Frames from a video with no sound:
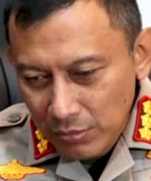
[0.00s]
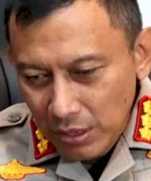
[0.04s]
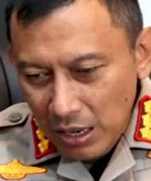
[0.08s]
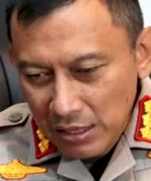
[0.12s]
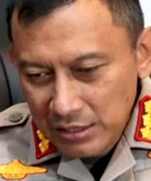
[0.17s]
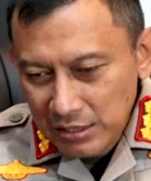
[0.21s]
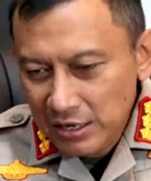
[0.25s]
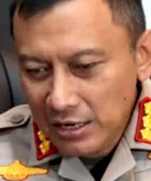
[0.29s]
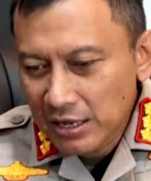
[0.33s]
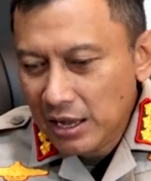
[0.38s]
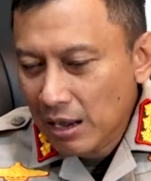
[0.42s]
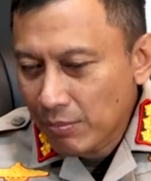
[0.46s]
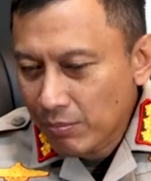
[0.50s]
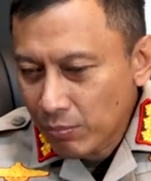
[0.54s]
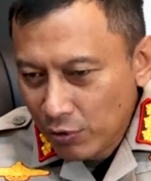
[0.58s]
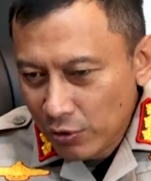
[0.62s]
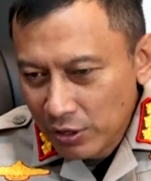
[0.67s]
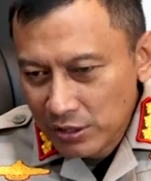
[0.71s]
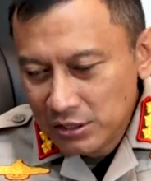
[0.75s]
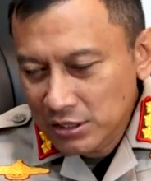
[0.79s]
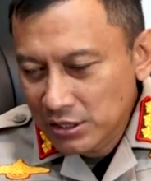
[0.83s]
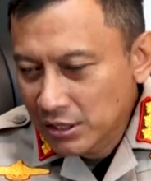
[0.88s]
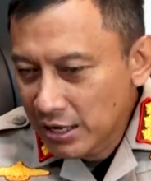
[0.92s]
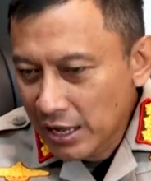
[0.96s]
jadi
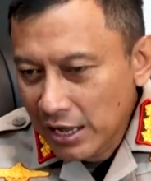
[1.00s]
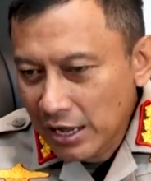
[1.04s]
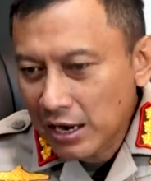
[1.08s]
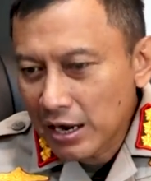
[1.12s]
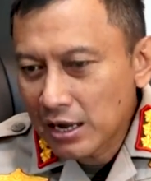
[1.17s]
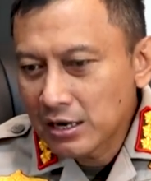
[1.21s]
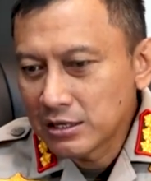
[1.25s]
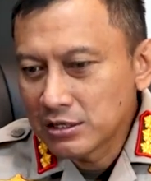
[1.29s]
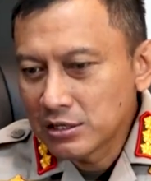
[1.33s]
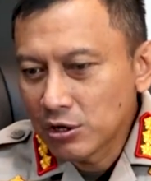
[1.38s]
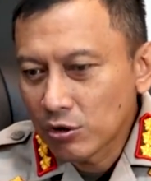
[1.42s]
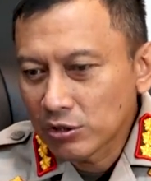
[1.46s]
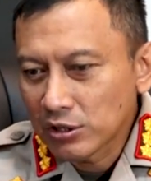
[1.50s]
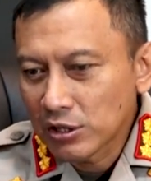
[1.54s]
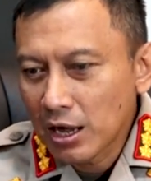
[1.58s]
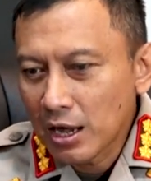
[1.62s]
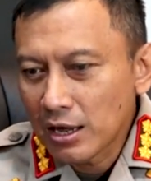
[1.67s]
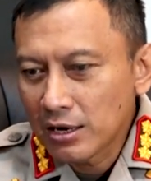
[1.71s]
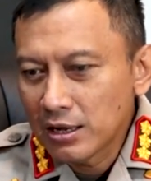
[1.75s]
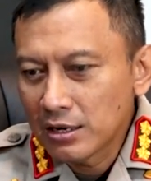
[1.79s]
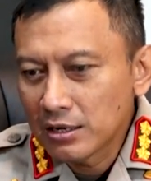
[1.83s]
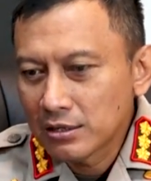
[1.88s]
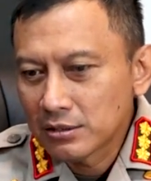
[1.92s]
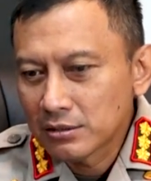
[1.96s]
Kapolres di daerah di Jawa
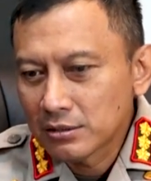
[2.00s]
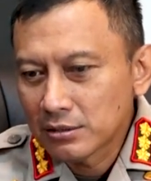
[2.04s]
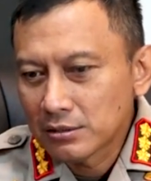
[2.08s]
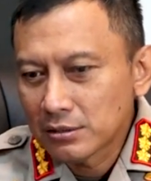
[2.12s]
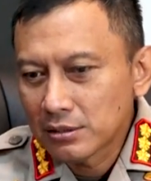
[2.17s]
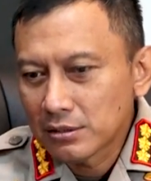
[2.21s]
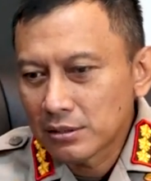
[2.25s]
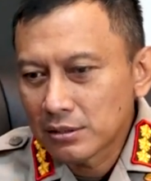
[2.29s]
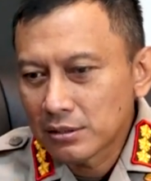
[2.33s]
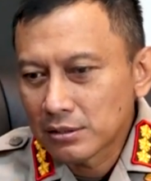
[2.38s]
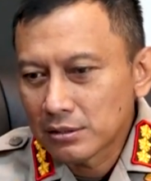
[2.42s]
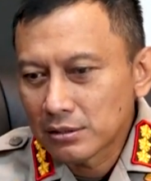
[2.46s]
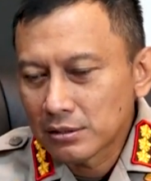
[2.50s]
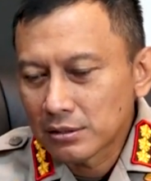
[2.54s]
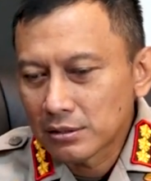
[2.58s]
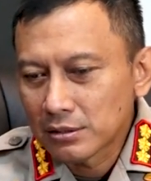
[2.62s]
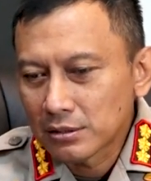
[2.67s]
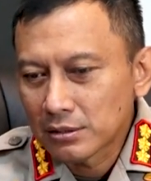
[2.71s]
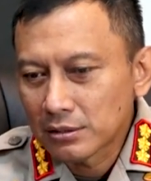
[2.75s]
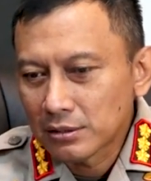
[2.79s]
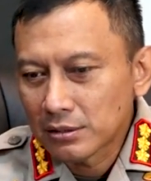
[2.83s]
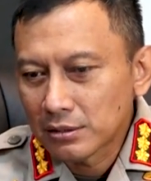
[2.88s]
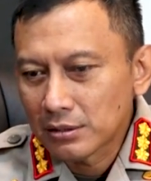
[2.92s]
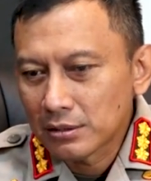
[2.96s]
Tengah dan
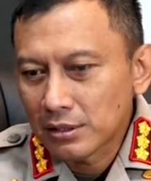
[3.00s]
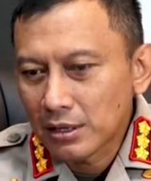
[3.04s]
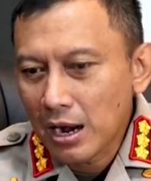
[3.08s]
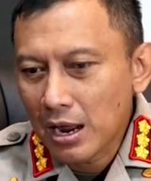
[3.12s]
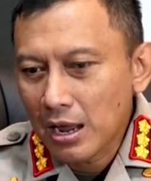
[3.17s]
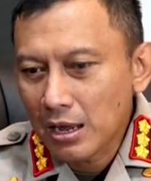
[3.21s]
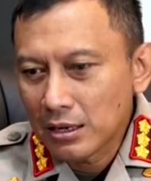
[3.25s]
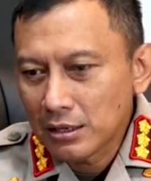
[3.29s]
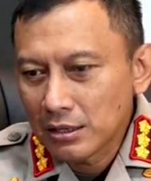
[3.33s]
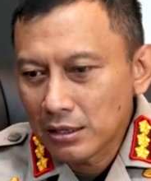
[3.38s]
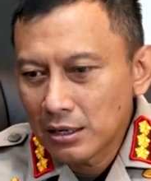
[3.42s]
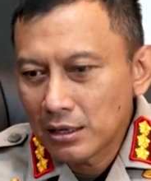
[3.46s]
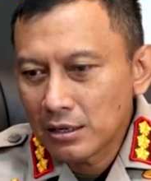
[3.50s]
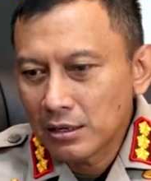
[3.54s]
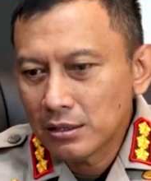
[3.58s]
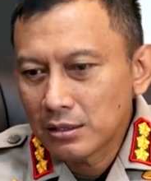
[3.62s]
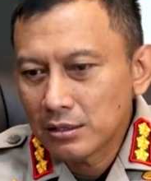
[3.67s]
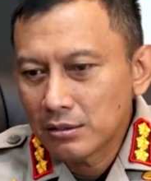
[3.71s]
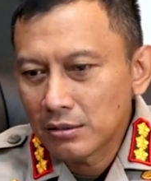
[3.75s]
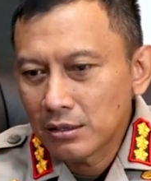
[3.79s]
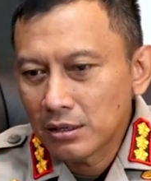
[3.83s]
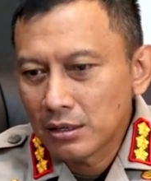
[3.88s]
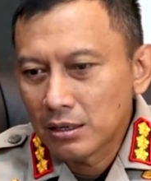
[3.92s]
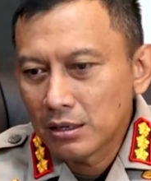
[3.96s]
terakhir
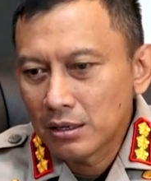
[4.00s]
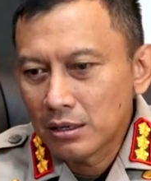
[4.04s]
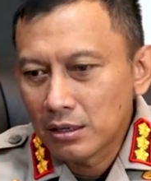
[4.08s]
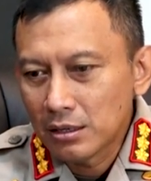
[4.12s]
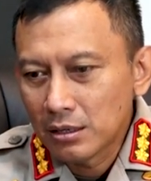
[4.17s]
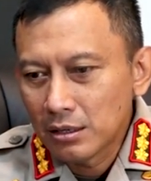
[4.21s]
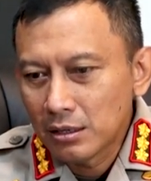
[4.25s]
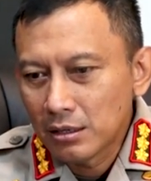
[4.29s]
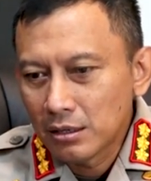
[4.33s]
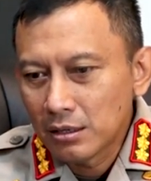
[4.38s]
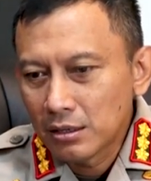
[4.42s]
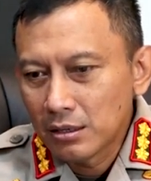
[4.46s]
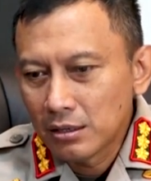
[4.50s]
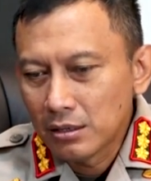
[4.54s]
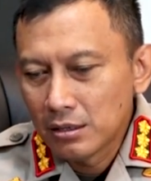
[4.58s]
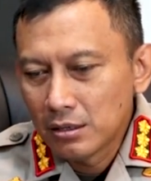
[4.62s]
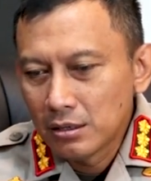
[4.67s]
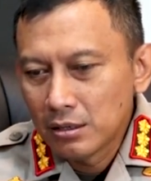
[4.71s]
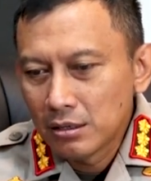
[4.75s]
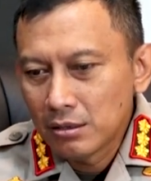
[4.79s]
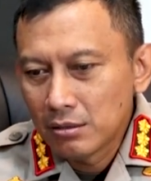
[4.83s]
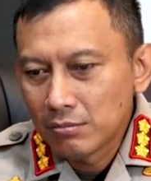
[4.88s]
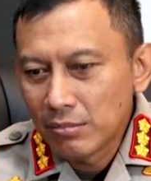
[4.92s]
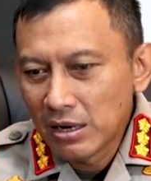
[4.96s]
eh,
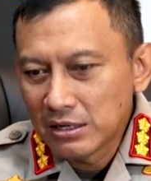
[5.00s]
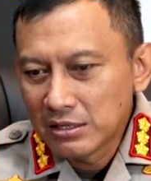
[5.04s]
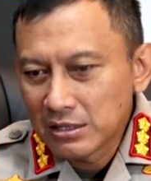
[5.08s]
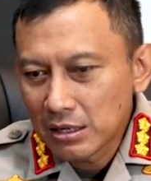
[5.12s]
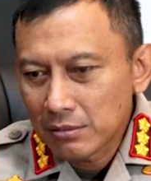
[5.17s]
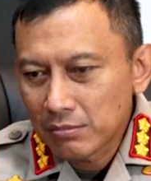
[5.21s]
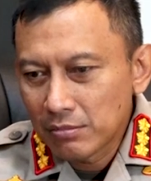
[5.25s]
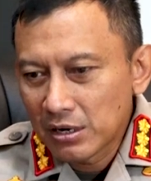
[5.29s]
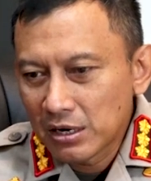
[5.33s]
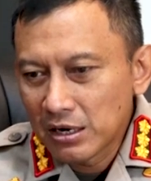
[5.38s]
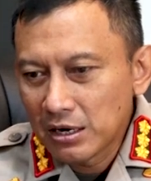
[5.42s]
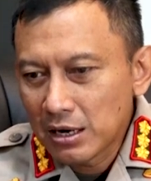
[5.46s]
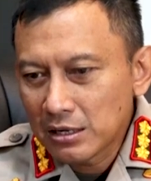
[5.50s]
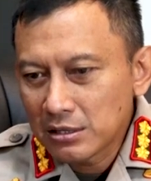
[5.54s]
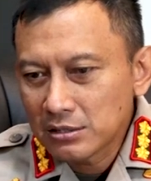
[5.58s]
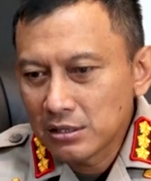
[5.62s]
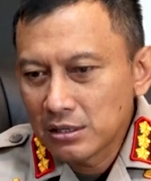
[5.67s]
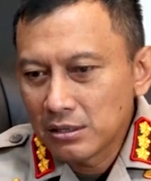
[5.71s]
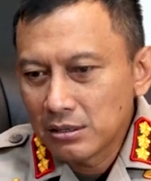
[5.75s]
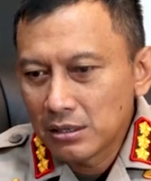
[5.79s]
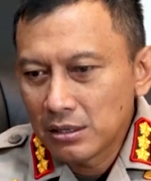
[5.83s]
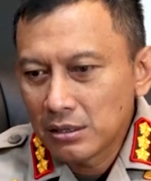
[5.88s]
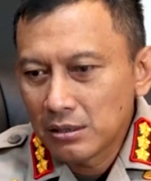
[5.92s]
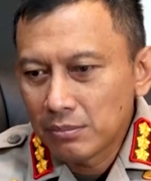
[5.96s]
banyak berdinas
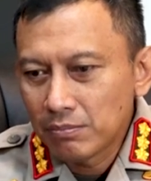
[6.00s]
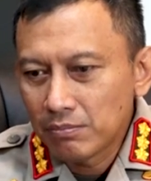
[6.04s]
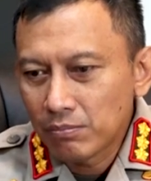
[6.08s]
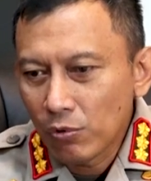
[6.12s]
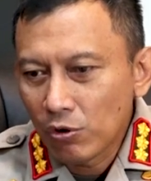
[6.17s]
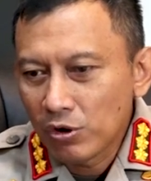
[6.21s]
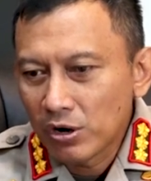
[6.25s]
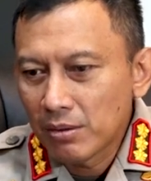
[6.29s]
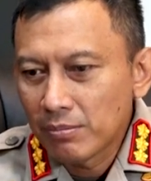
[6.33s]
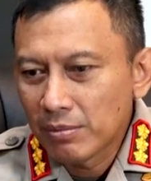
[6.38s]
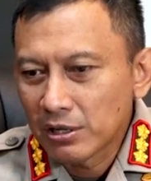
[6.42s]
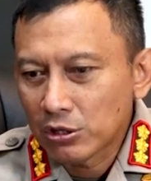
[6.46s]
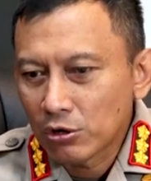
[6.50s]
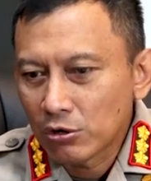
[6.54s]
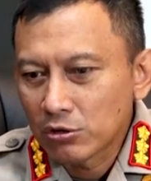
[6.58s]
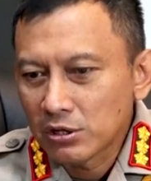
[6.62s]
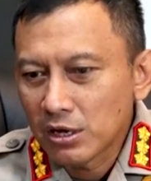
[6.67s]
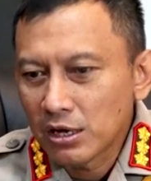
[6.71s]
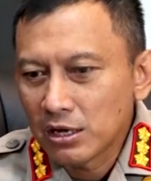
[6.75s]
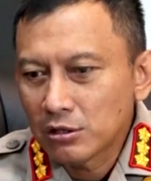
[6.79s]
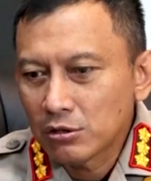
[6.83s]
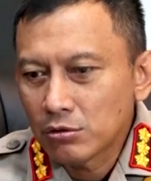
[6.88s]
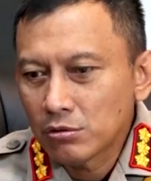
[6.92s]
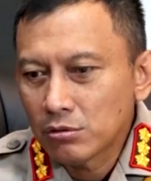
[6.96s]
di Polda Metro
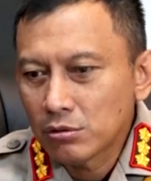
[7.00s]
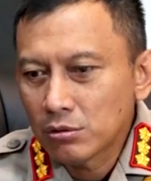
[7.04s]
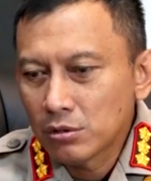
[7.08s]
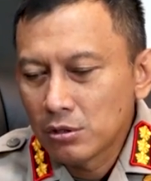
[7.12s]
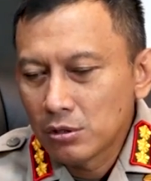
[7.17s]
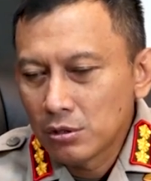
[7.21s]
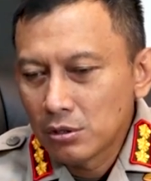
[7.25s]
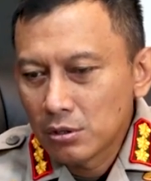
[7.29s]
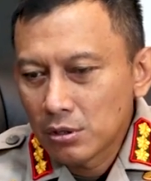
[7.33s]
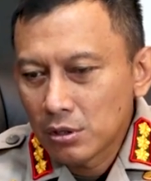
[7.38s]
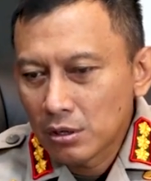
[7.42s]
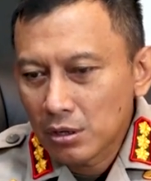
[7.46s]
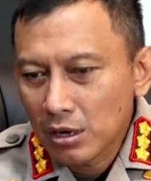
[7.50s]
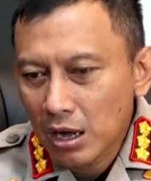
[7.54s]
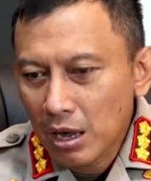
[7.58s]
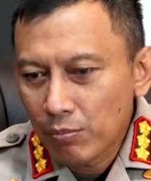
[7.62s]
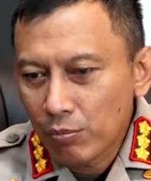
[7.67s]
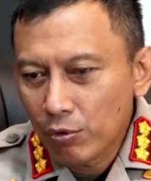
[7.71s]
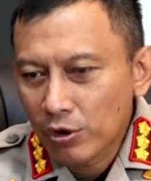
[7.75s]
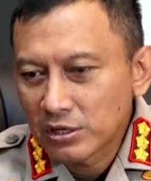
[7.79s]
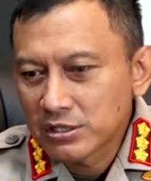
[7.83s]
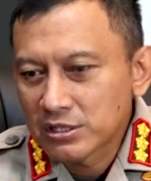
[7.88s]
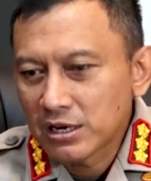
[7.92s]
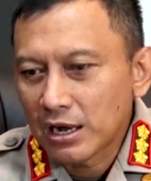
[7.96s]
Jaya itu
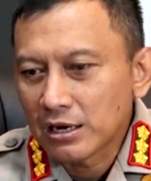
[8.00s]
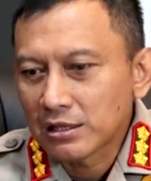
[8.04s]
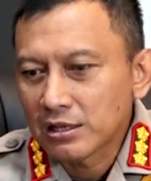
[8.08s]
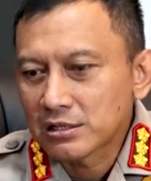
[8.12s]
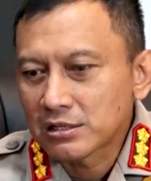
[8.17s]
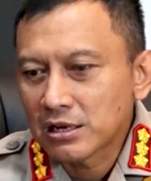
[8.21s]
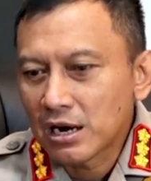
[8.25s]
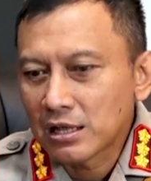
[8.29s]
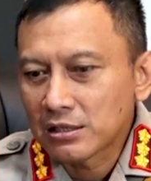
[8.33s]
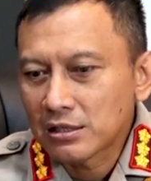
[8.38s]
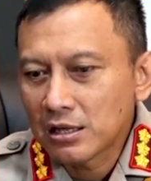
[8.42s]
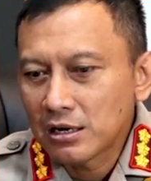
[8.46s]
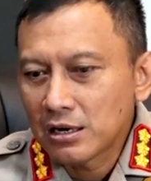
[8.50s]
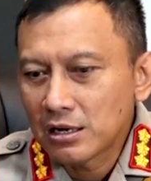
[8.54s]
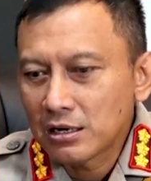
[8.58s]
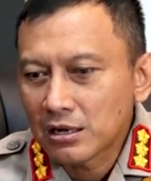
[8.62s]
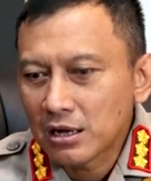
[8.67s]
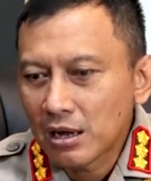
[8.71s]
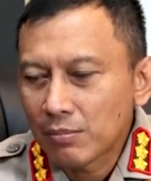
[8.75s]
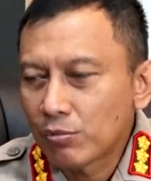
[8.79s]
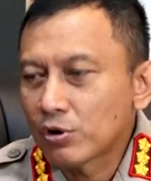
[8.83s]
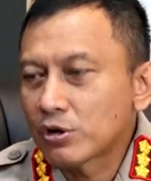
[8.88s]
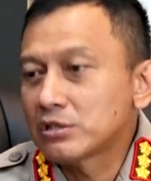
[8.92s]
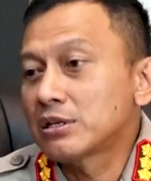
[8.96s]
Kapolres Jakarta Selatan dan
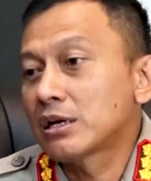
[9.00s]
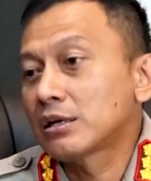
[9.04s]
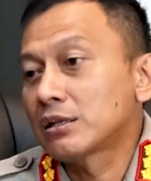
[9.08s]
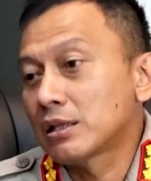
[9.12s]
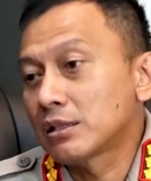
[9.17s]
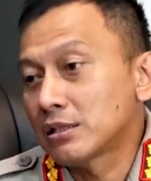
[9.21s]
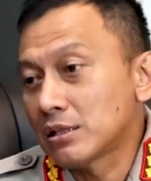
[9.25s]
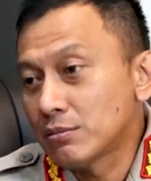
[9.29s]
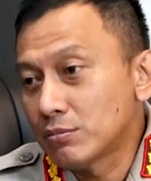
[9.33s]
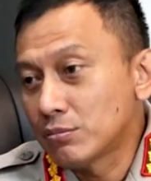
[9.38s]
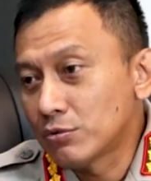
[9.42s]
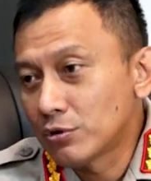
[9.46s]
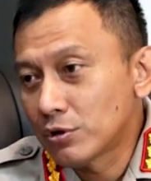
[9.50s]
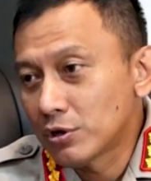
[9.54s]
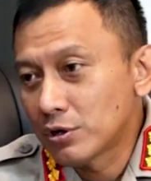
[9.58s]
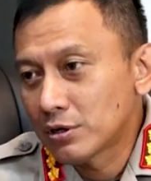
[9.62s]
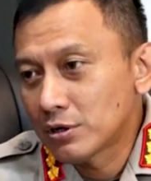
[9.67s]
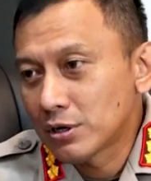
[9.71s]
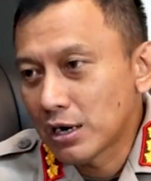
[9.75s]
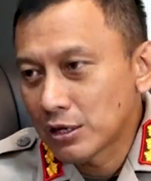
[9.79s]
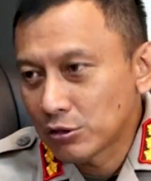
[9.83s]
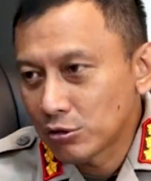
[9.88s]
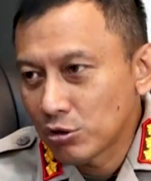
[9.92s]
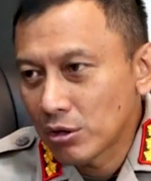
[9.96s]
Kapolres Jakarta Timur.
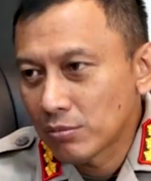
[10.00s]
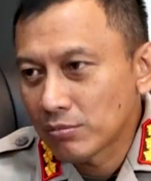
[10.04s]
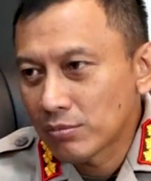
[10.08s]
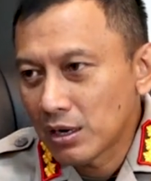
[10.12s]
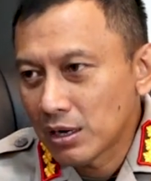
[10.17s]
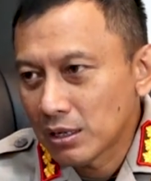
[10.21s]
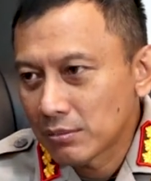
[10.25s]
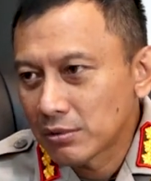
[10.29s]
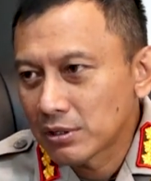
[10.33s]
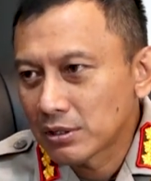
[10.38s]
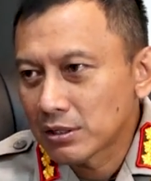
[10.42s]
Nah, itu yang paling